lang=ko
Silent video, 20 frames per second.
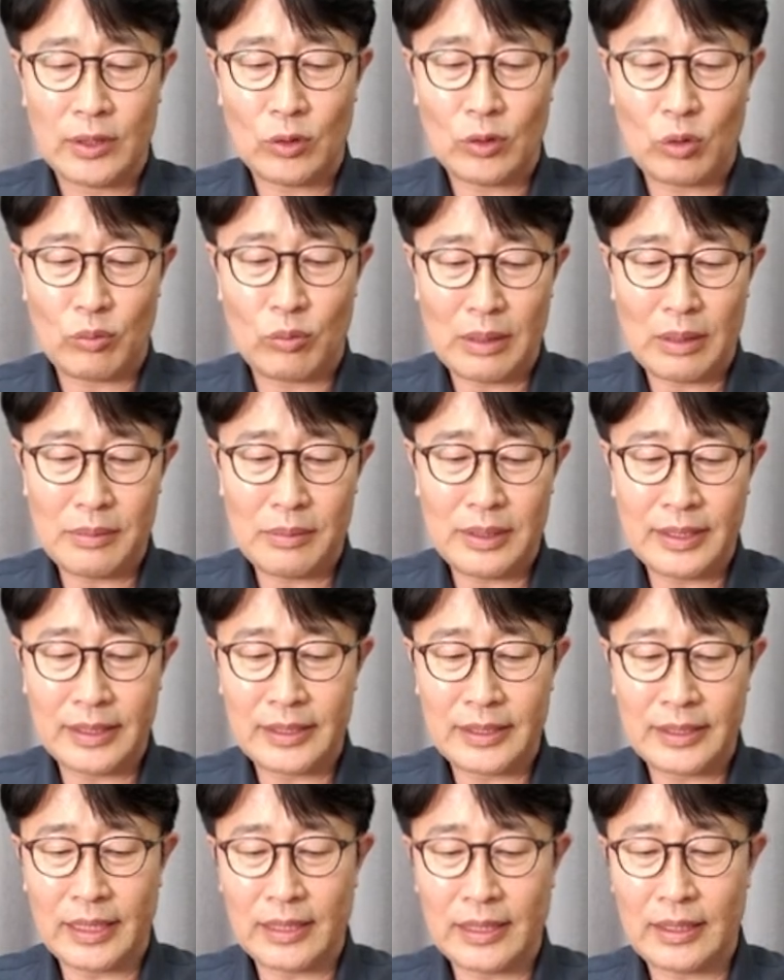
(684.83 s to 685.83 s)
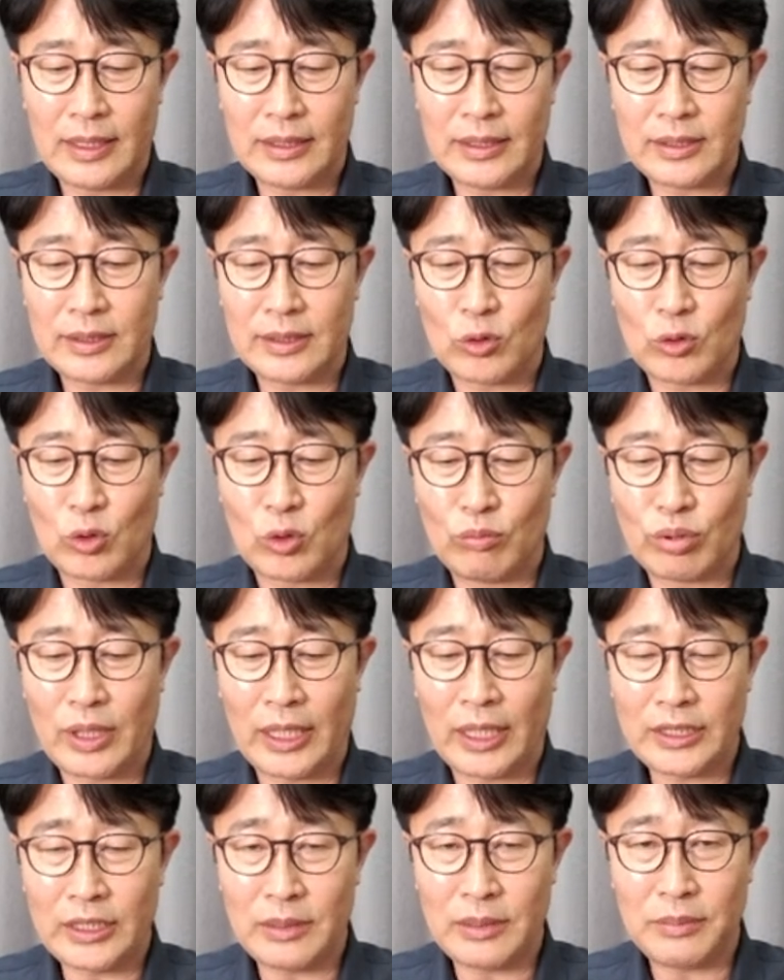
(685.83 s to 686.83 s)
꼬마 빌딩 디자인 클래스를 공부를
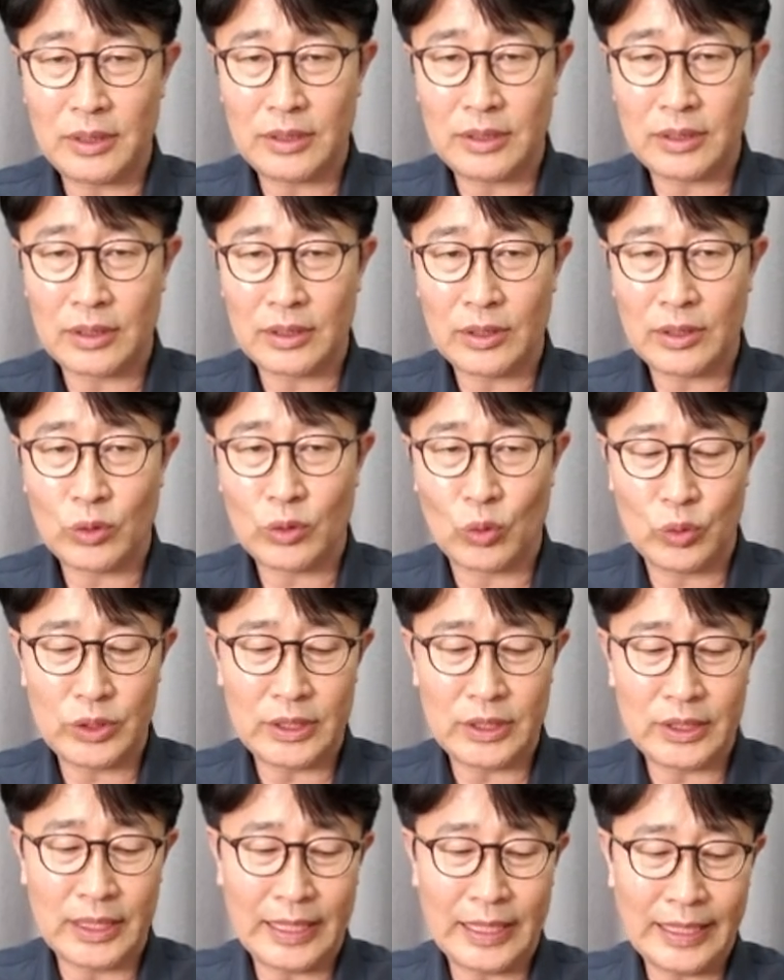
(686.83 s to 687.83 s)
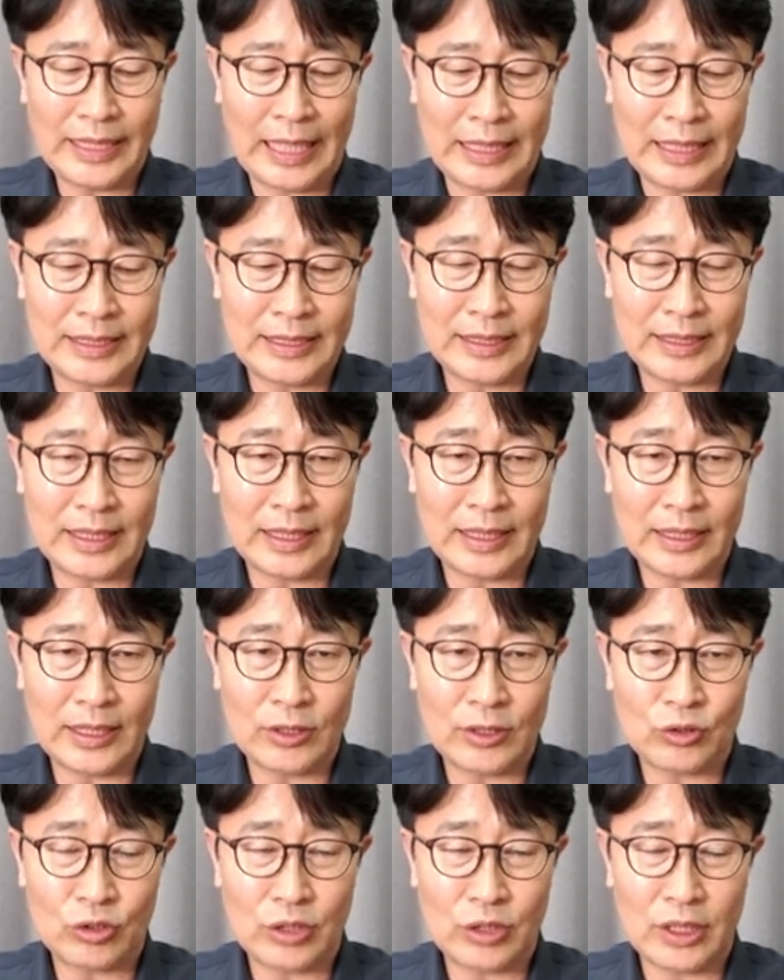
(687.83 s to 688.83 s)
하시면서 동시에 낮은 단계
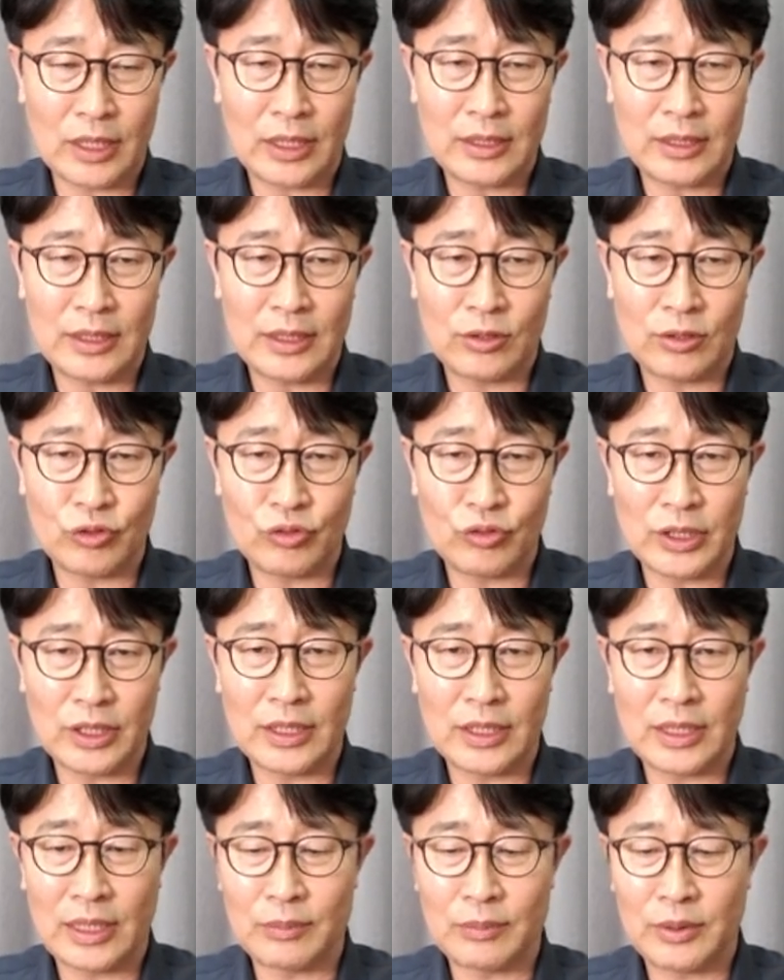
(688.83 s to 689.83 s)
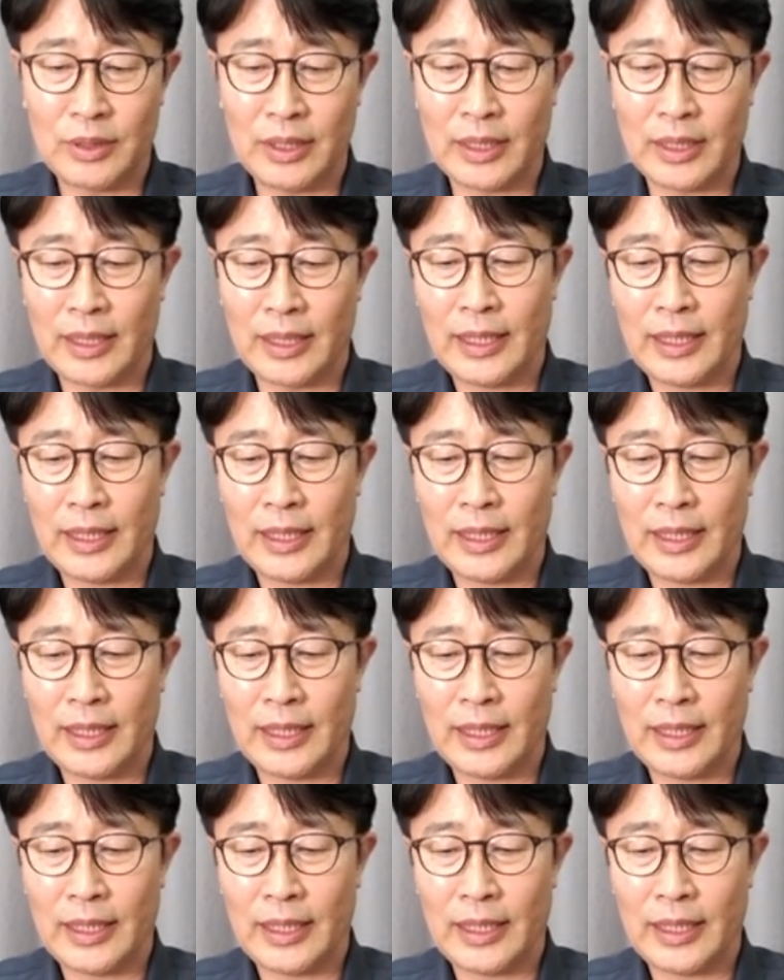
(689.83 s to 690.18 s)
수업까지 들을 수 있기 때문에